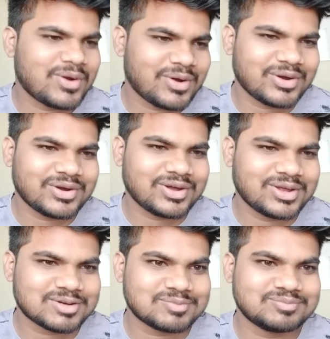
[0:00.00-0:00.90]

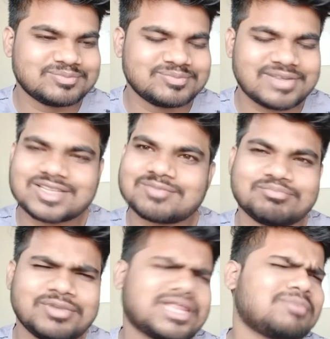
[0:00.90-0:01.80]
और मैं तो
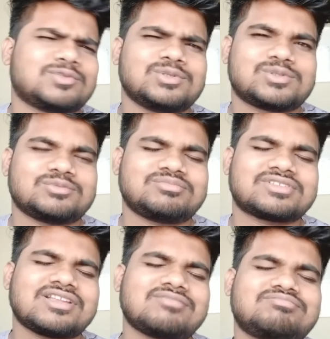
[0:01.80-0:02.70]
बेदम खुश हूं
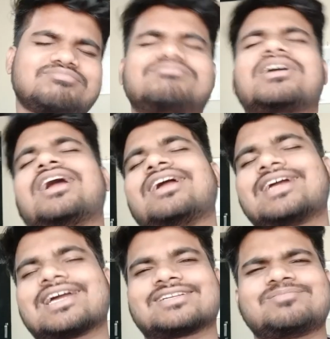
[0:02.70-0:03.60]
मतलब
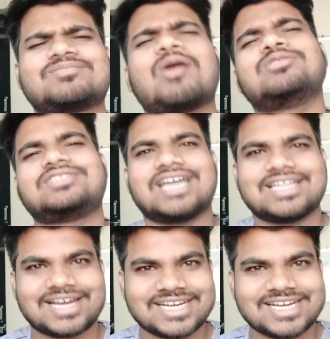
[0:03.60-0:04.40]
भयंकर बहुत ज्यादा